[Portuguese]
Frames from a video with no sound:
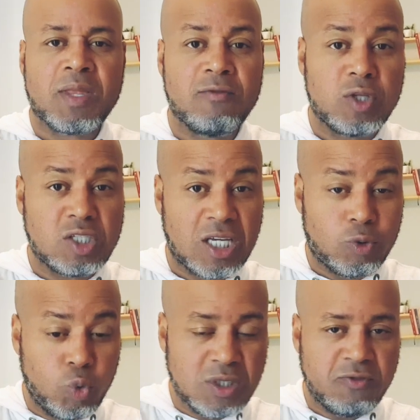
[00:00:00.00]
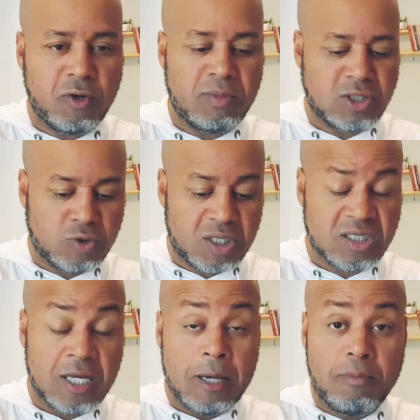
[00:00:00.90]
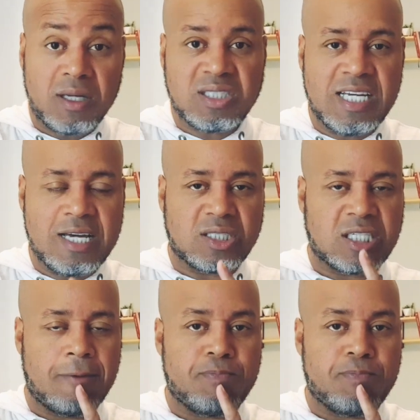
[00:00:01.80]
Vou deixar duas informações. Mas antes,